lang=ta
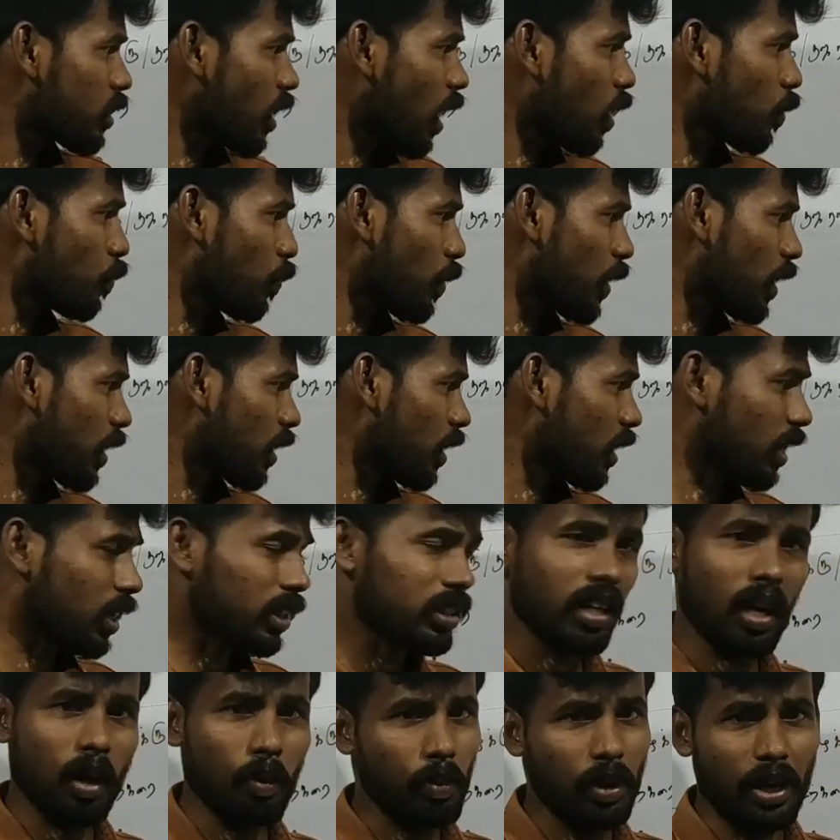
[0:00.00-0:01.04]
சல்பர்
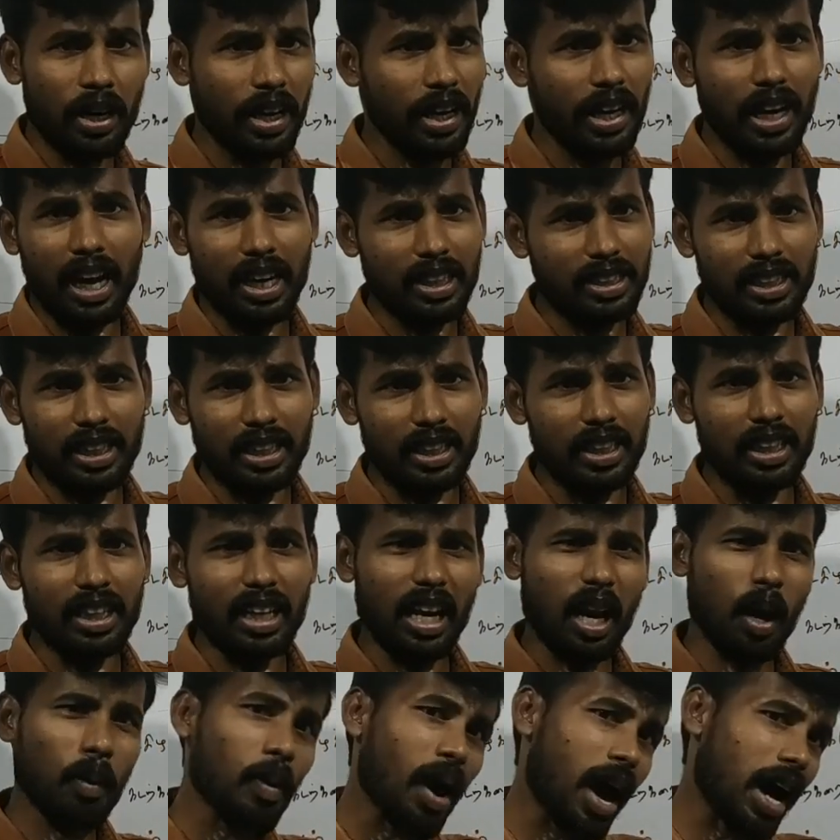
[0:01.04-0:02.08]
சல்பர் டை ஆக்சைடு
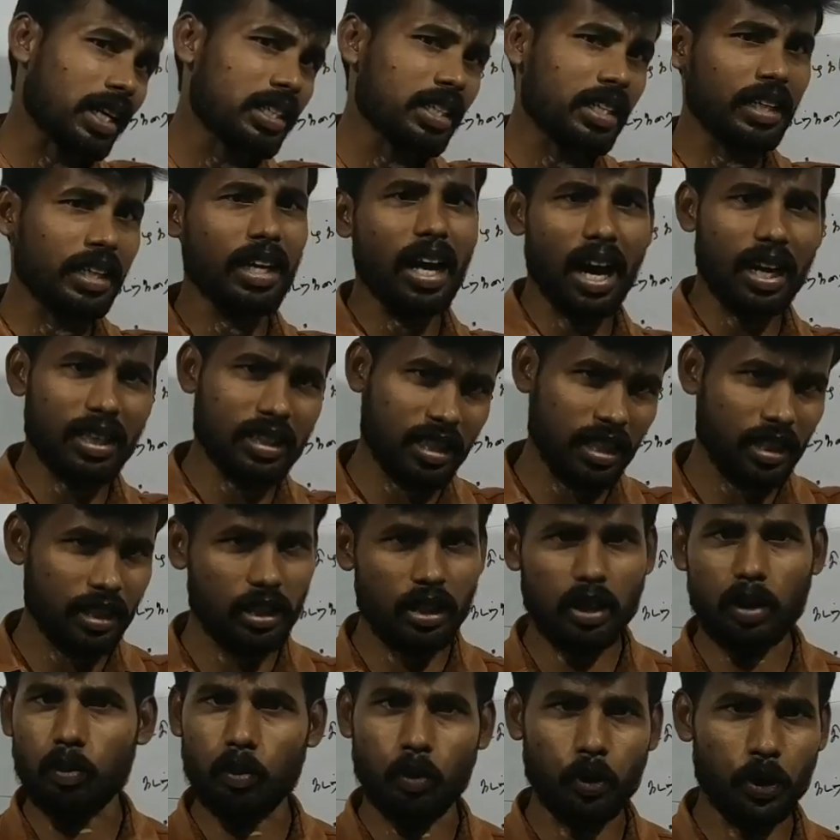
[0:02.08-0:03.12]
எல்லாமே ஆக்சைடு
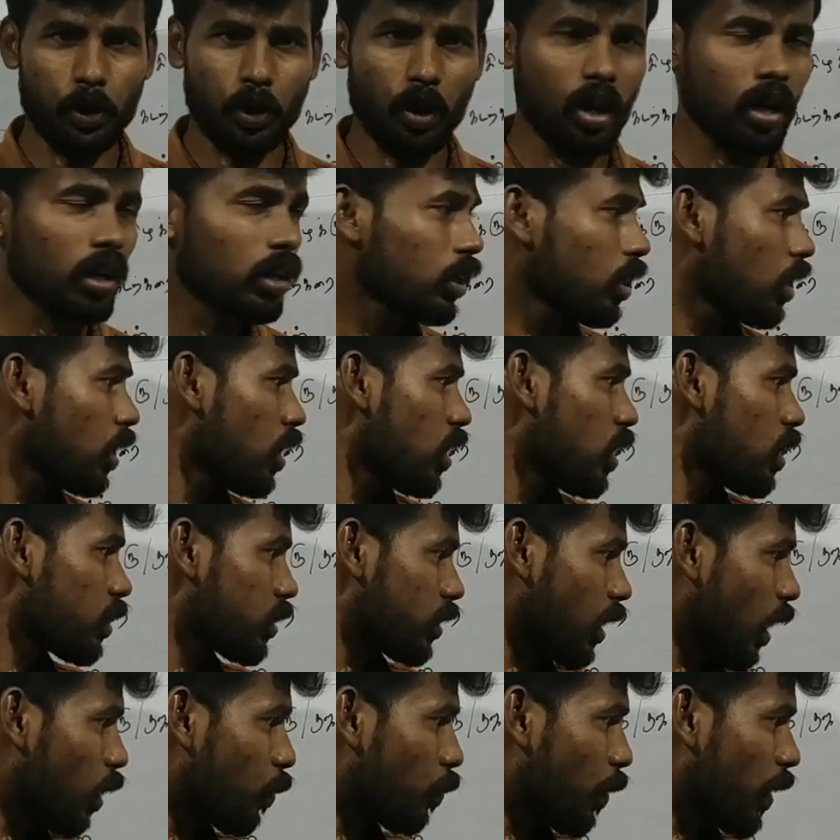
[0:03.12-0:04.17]
ஆக்சைடுன்னே முடியும்
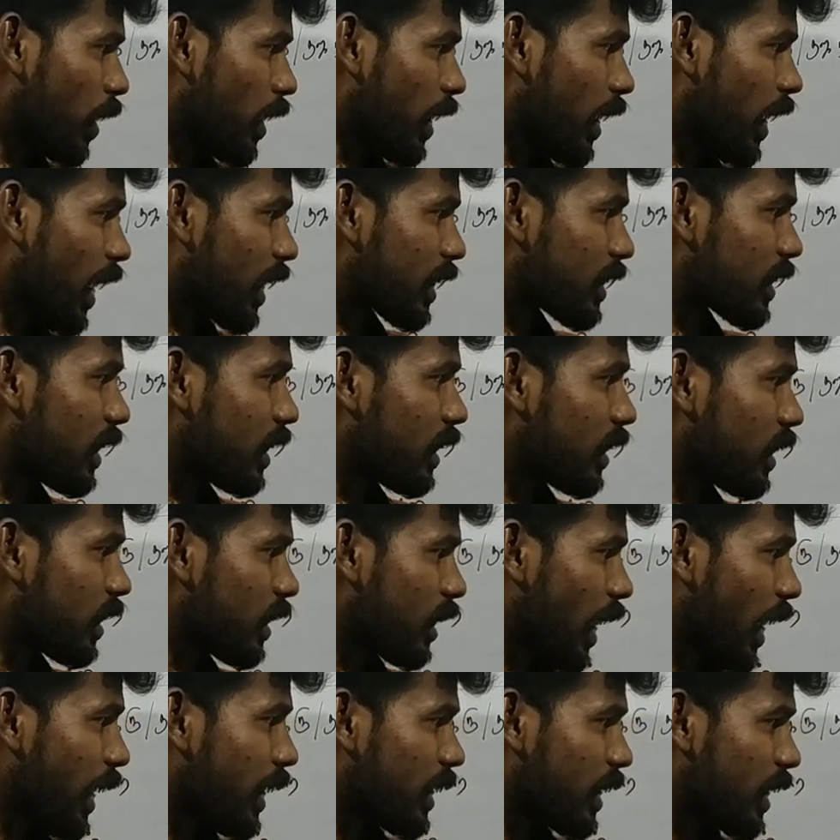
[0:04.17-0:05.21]
சல்பர் டை ஆக்சைடு
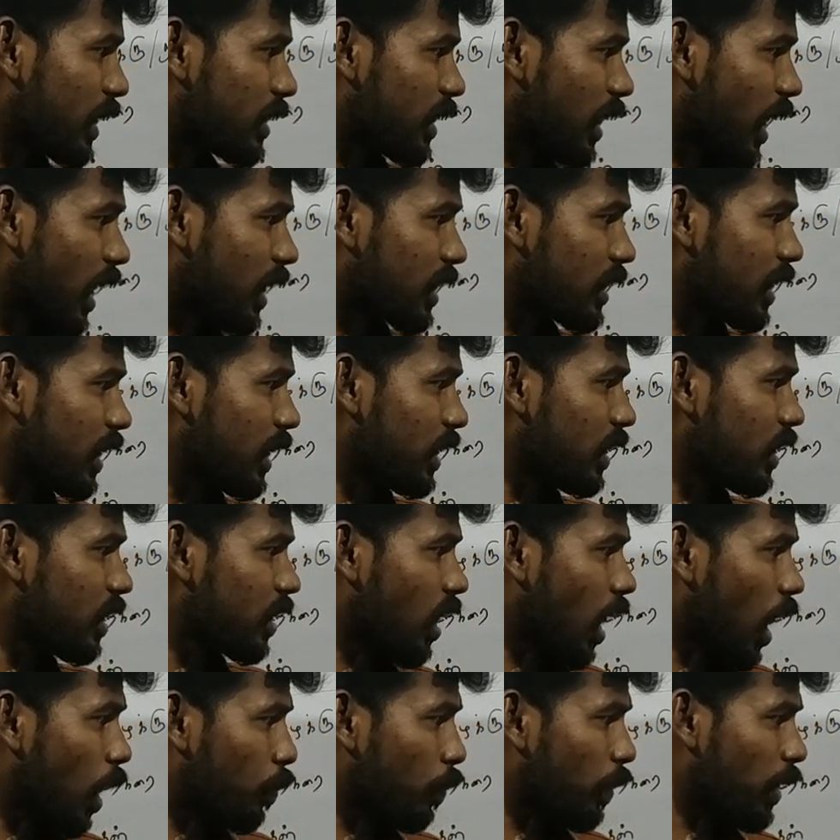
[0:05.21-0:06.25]
நைட்ரஜன் ஆக்சைடு
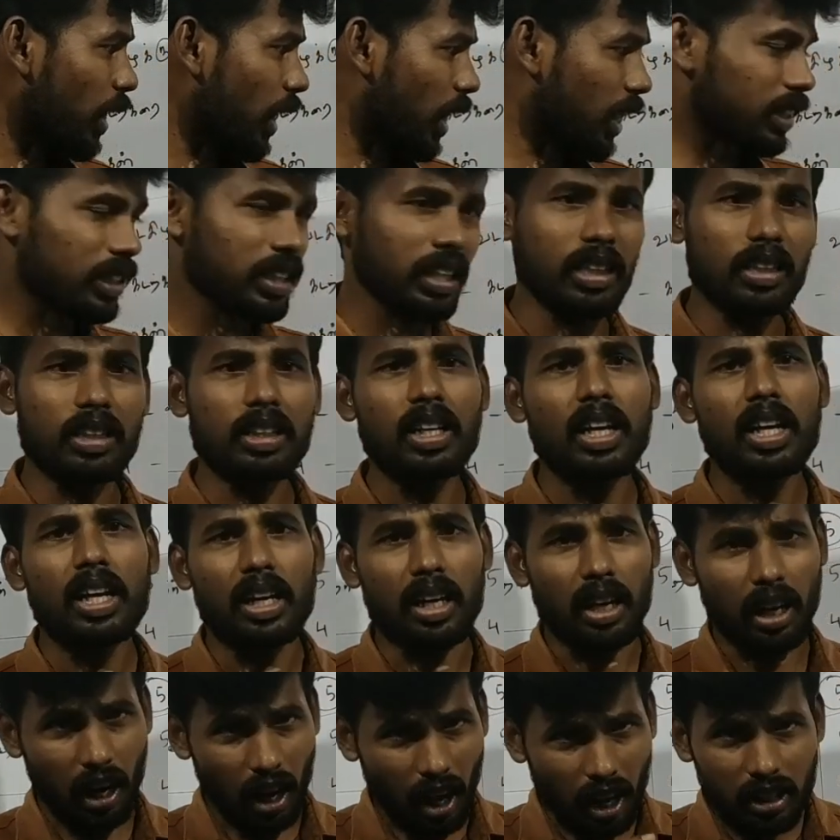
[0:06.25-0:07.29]
கார்பன் டை ஆக்சைடு
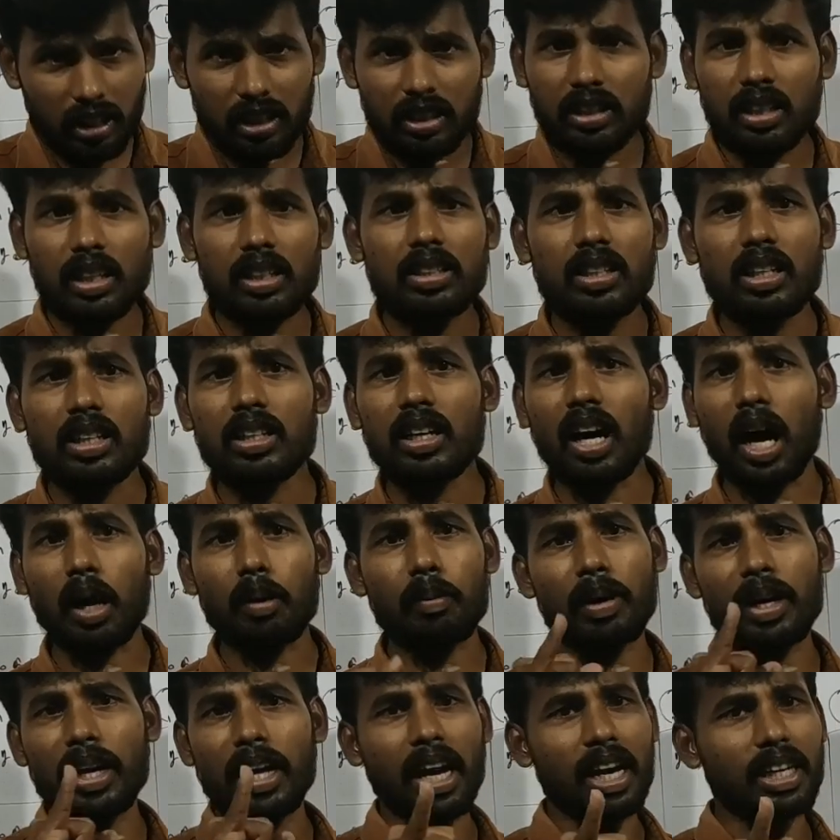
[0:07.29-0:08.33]
எல்லாருக்கும் தெரிஞ்சது
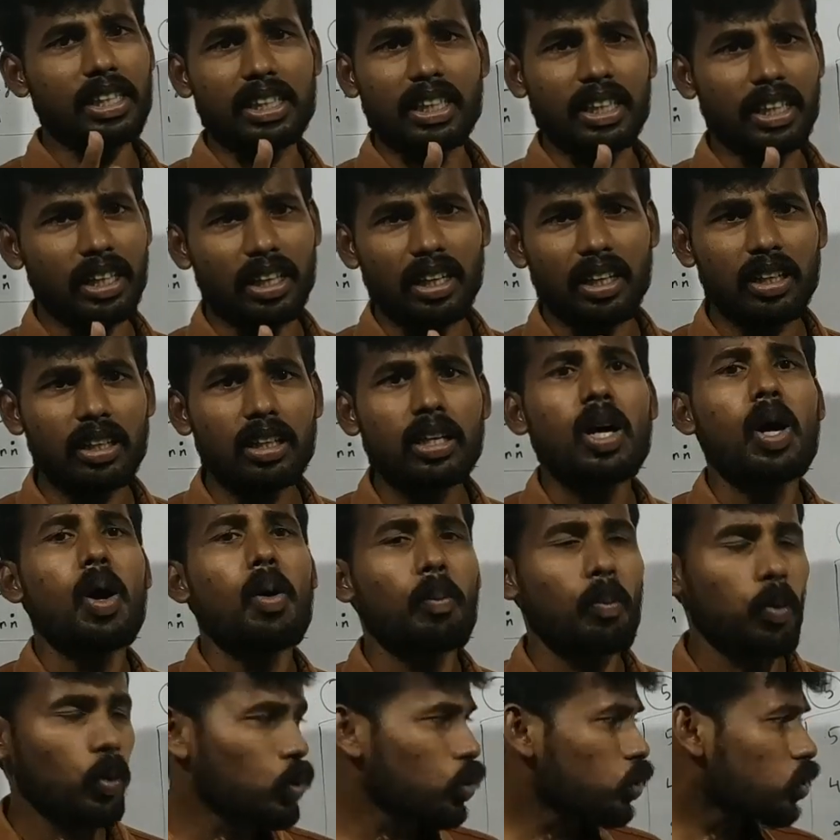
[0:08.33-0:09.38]
கார்பன் டை ஆக்சைடு
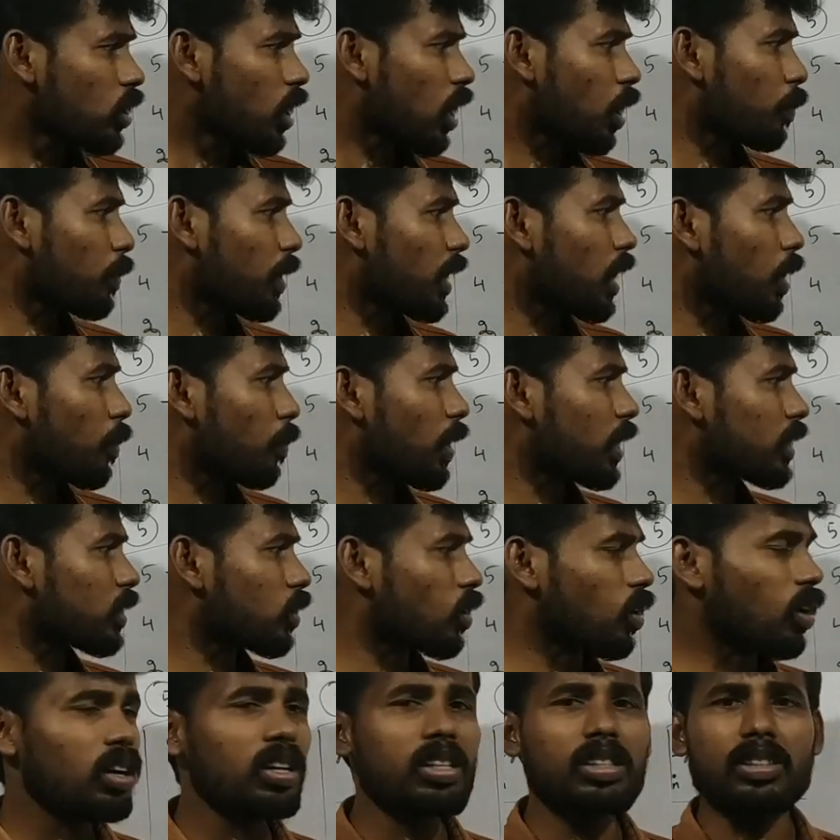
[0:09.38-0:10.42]
புதுசாக நம்ம என்ன
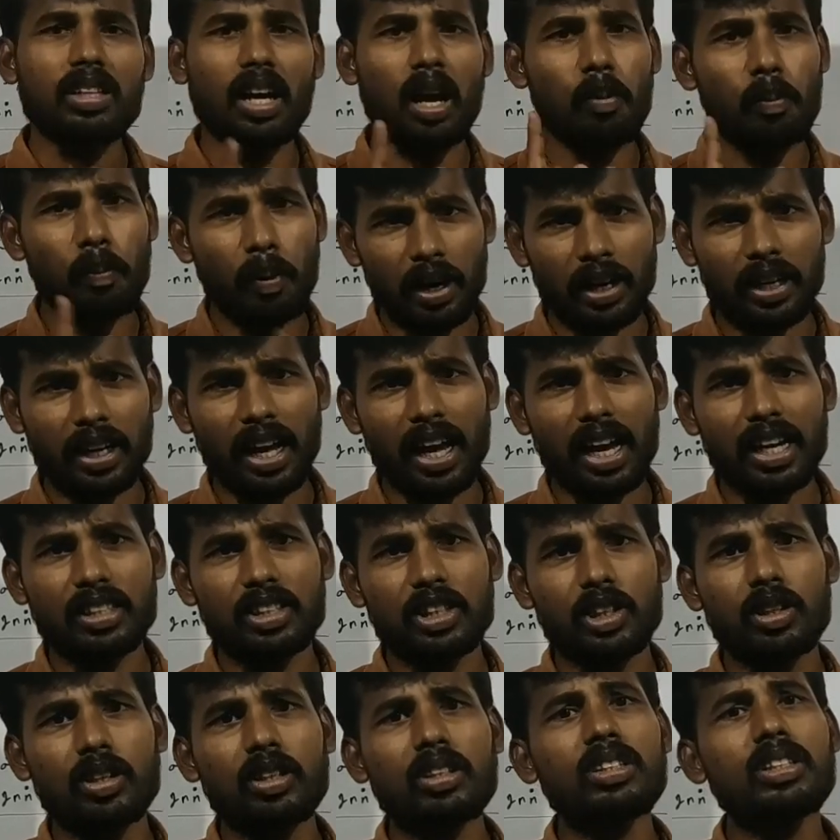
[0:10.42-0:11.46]
பார்த்துக்குறோம் சல்பர் டை
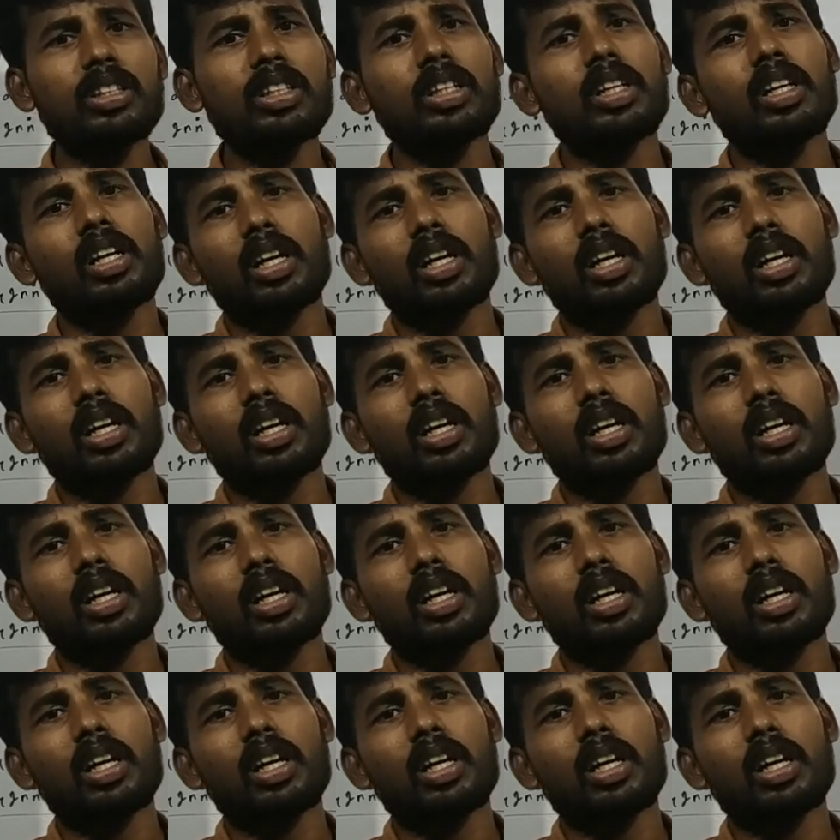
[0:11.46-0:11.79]
ஆக்சைடும்